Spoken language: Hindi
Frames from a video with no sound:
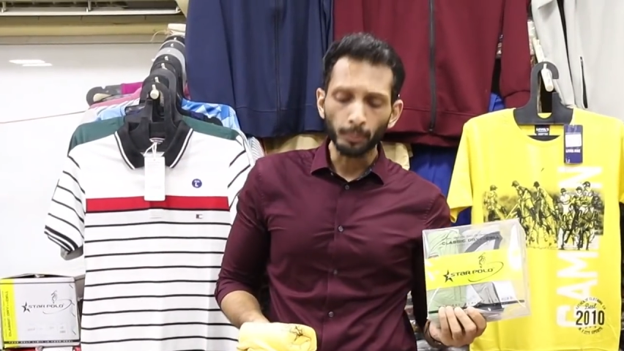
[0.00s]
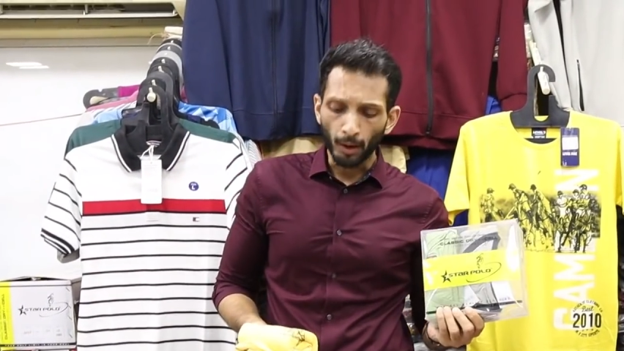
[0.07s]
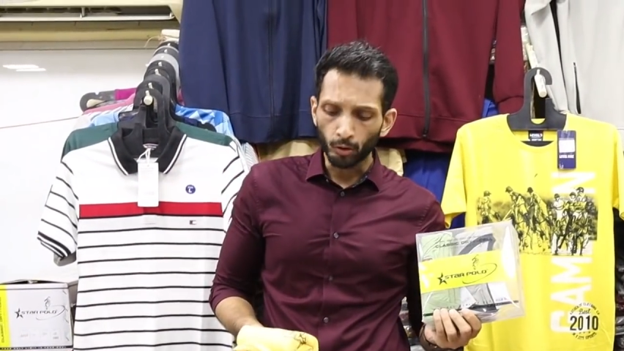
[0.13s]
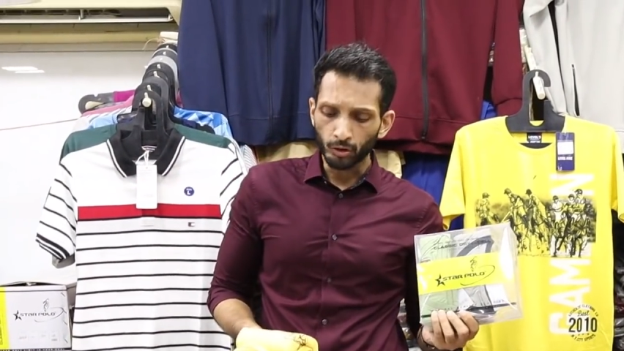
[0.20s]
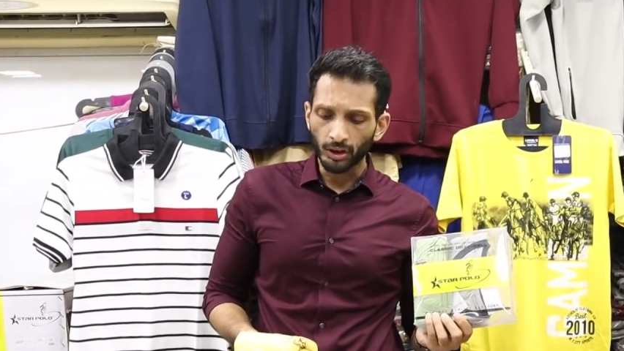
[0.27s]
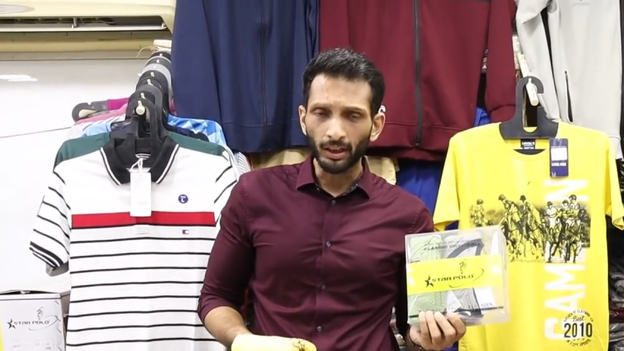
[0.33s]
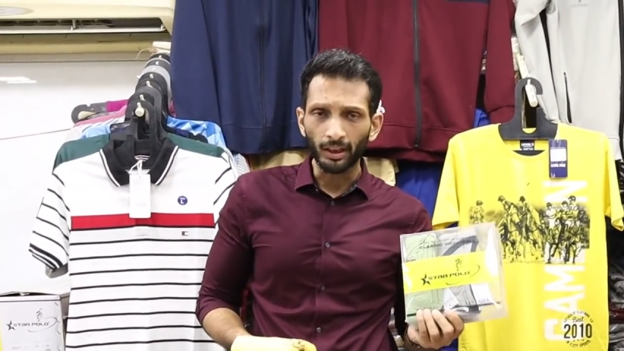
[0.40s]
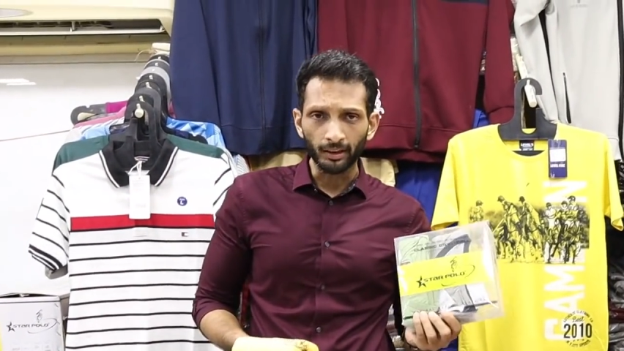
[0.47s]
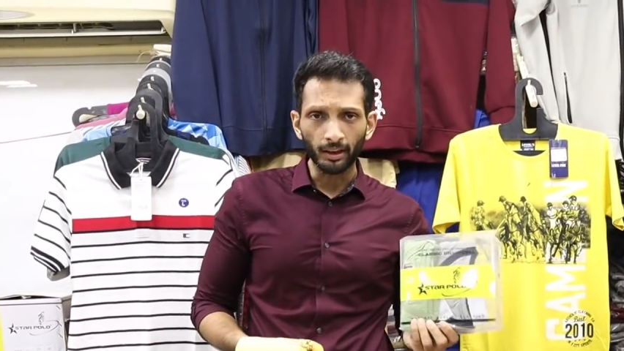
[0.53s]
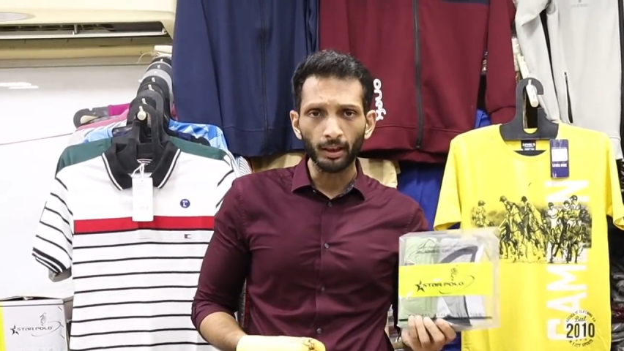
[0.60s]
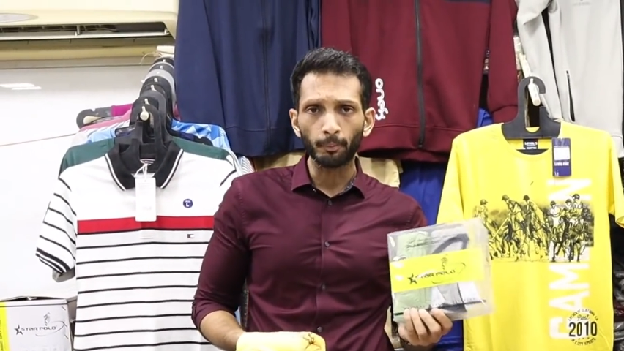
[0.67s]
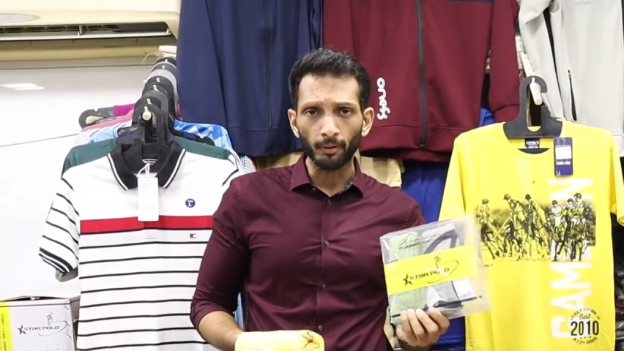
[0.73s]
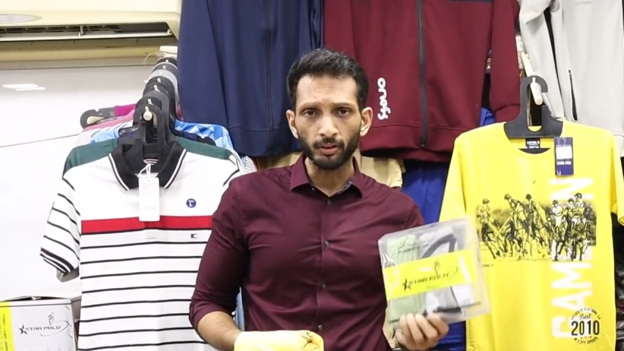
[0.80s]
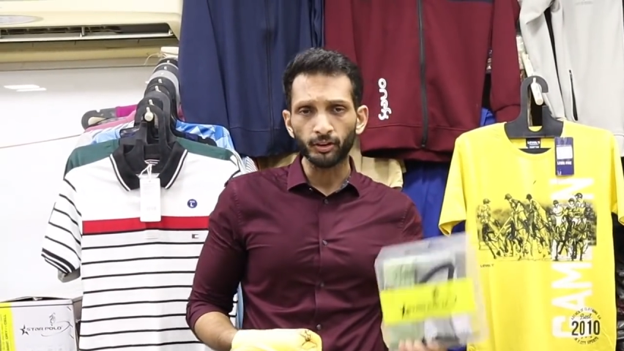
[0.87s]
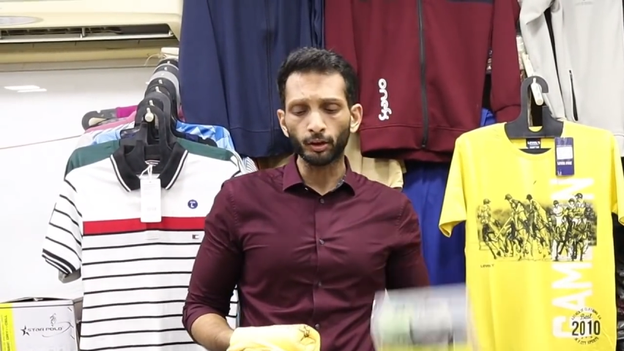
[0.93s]
पाउच है
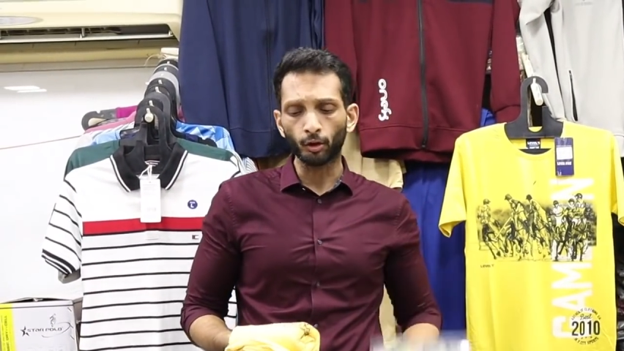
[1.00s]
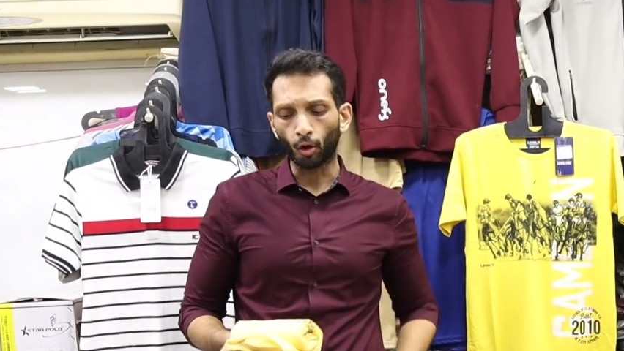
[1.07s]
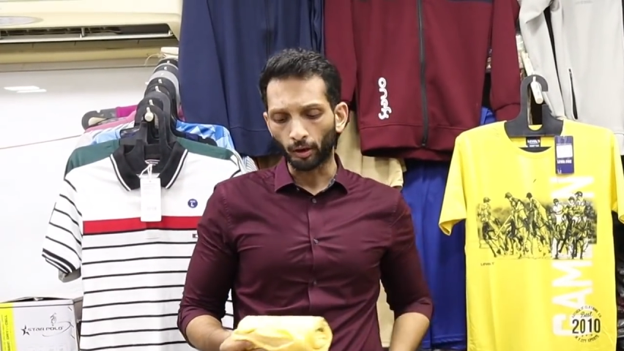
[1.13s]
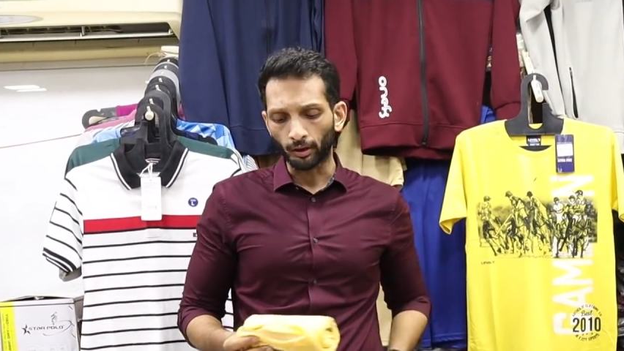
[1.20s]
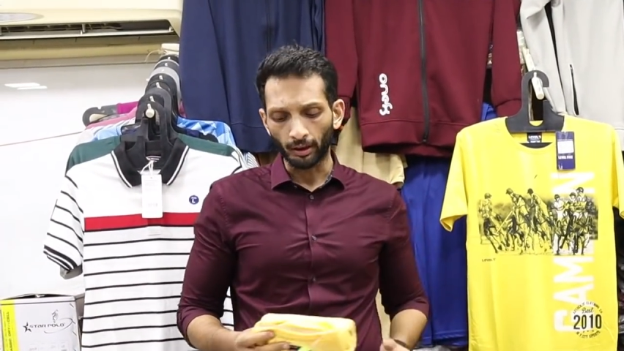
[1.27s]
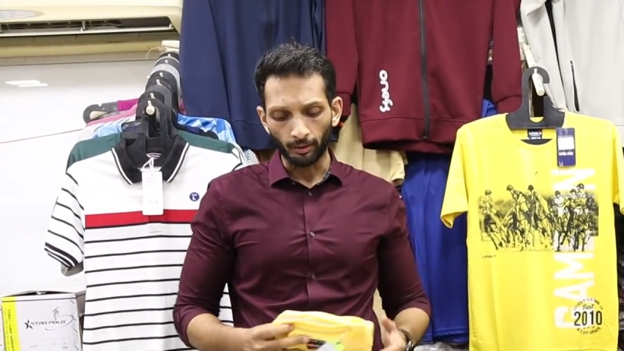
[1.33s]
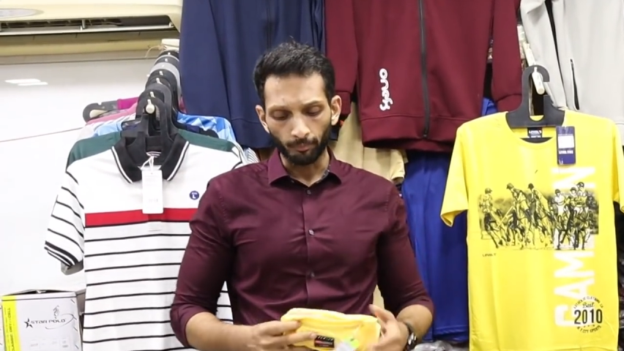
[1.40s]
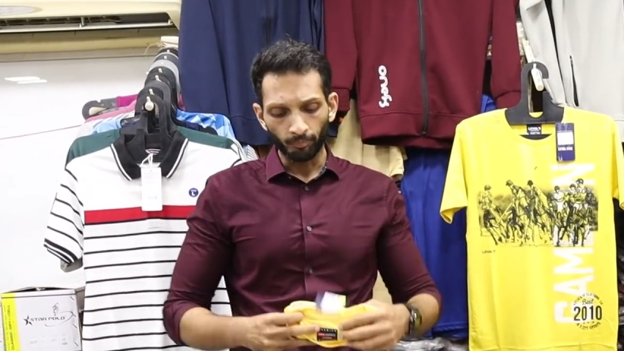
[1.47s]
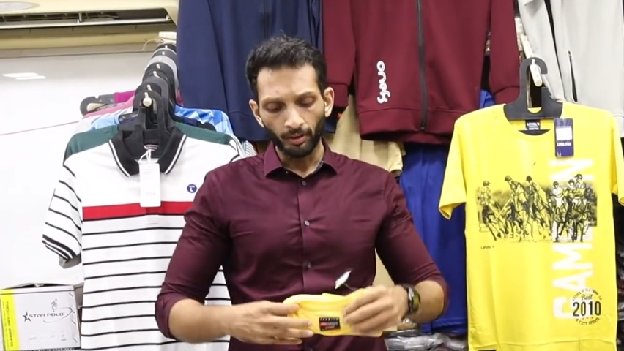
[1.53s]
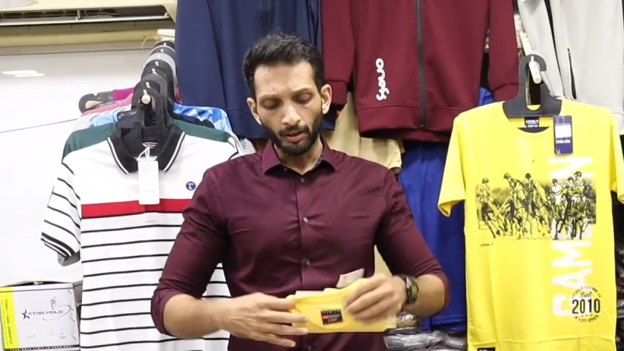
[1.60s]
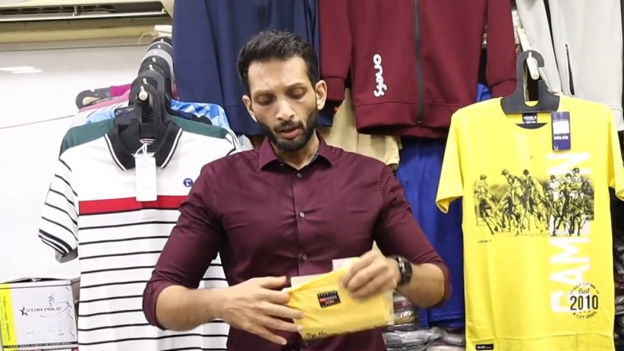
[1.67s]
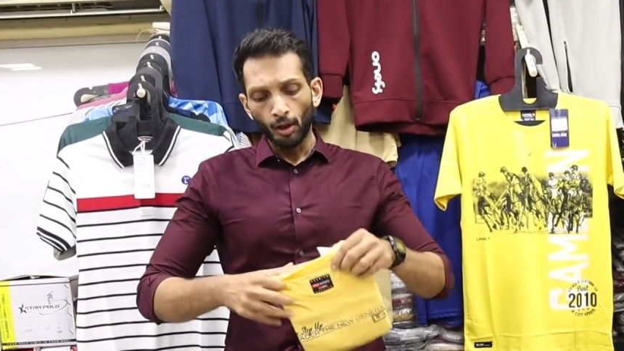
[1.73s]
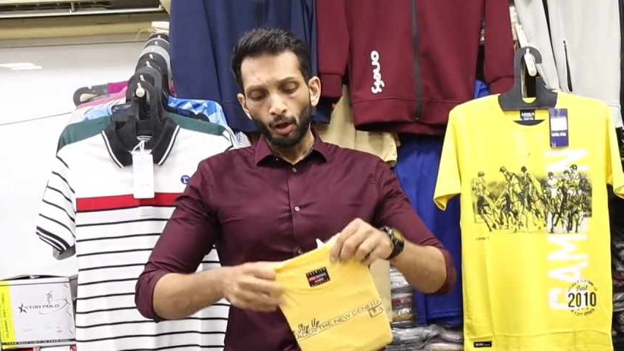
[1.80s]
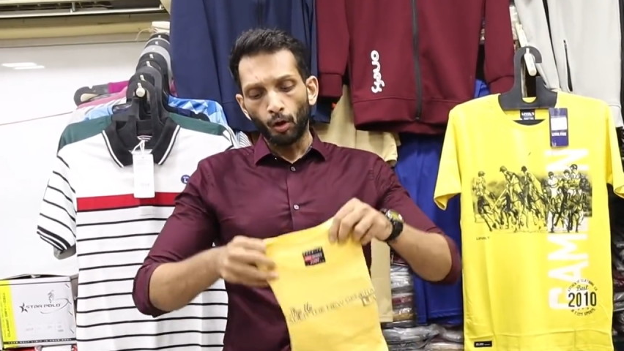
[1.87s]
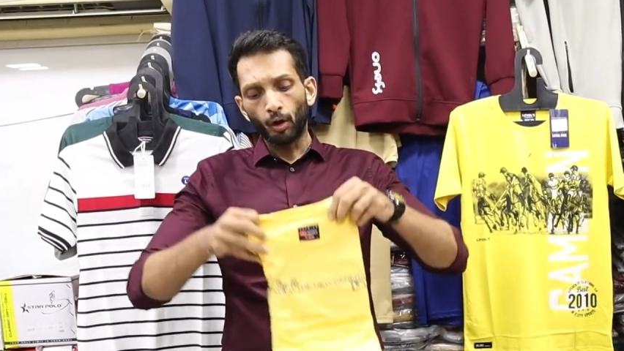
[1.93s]
हंड्रेड परसेंट कॉटन
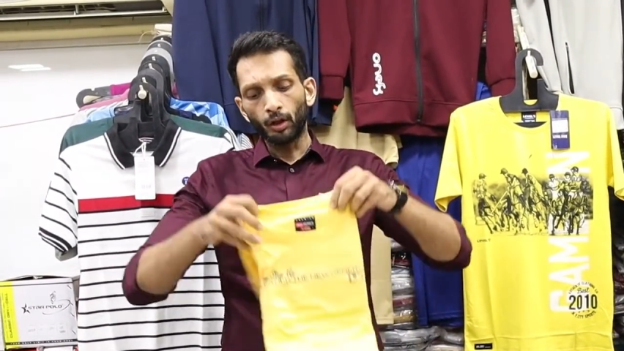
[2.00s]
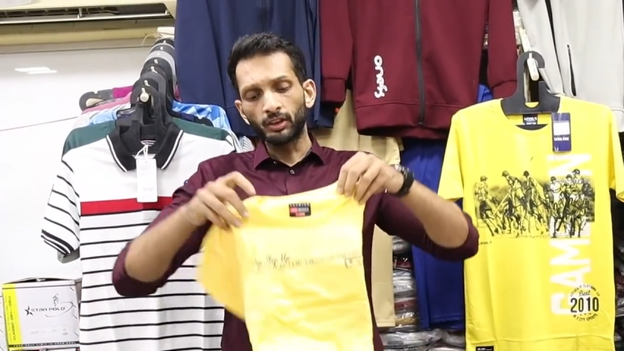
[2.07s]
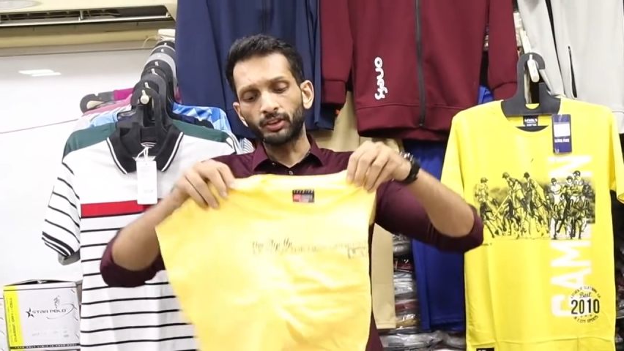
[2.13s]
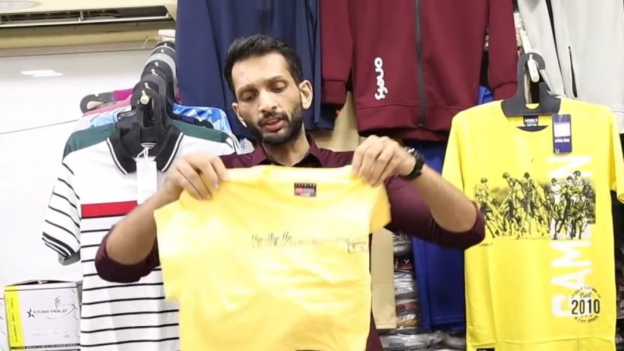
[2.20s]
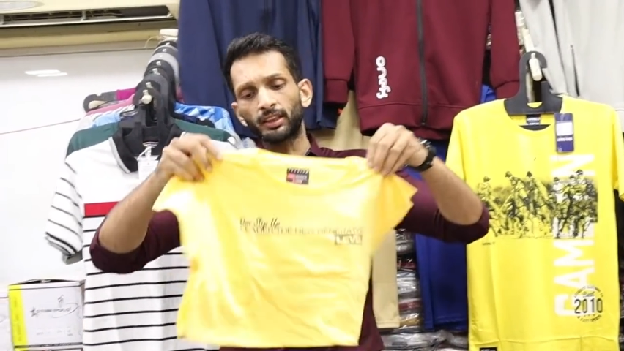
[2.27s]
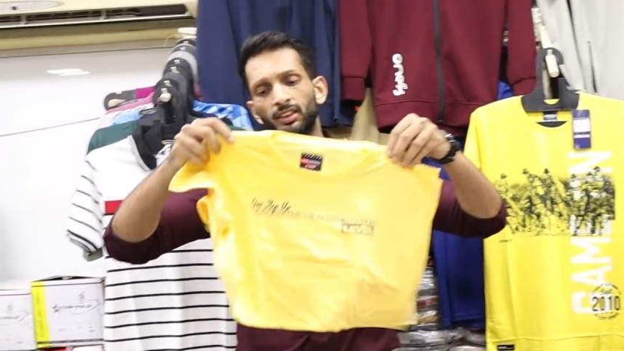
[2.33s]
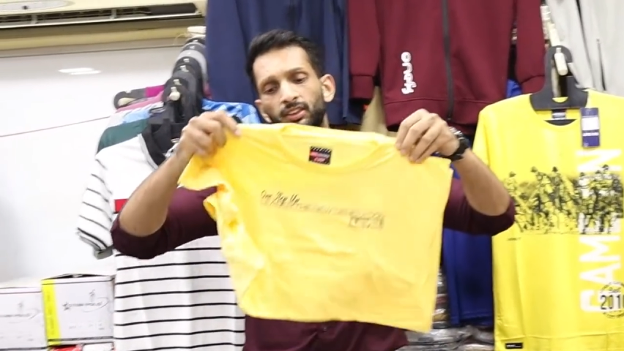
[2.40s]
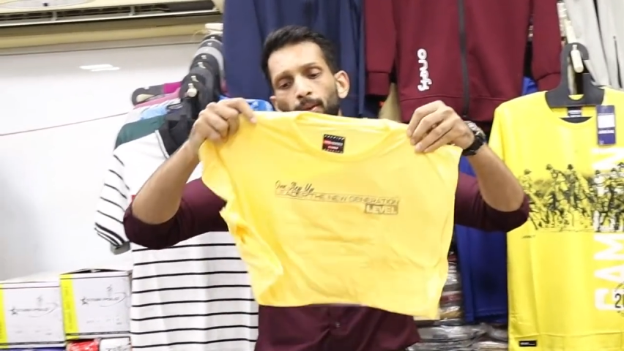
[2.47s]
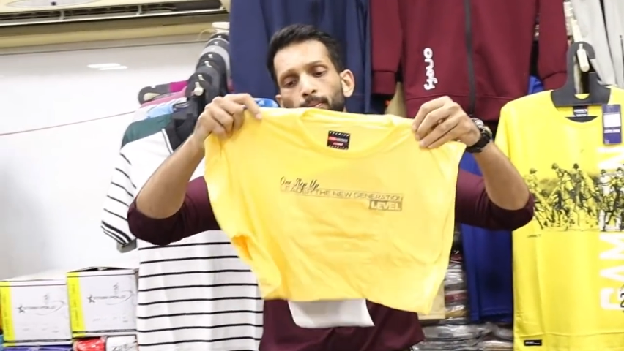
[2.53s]
और इसके लिए